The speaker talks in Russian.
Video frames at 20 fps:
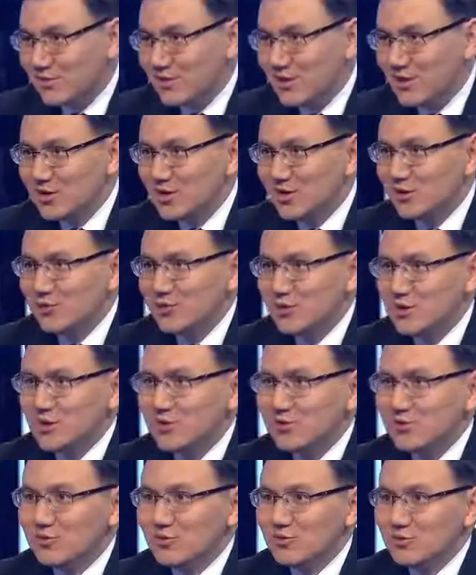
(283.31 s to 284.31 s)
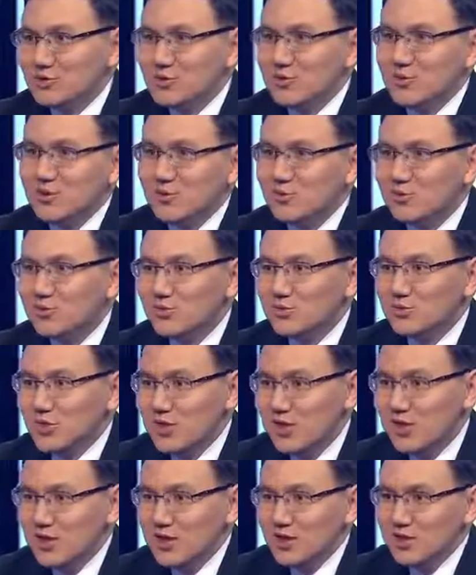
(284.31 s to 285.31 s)
молодых людей, которые сейчас работают
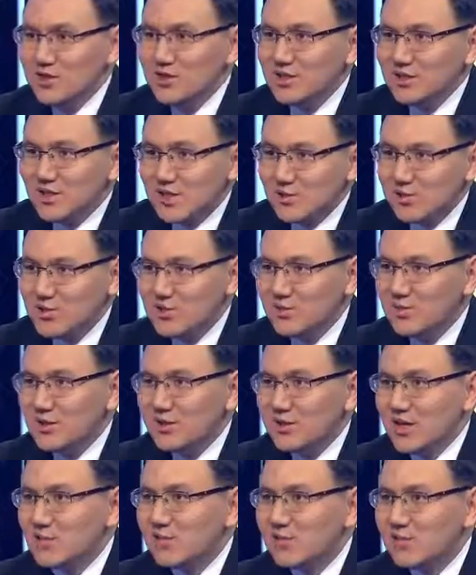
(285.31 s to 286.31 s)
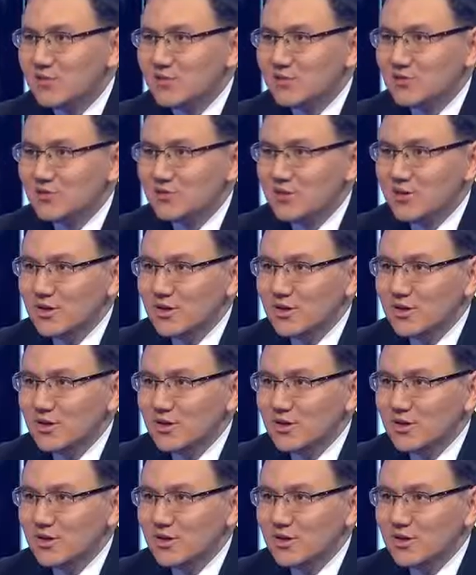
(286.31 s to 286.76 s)
и директорами департаментов,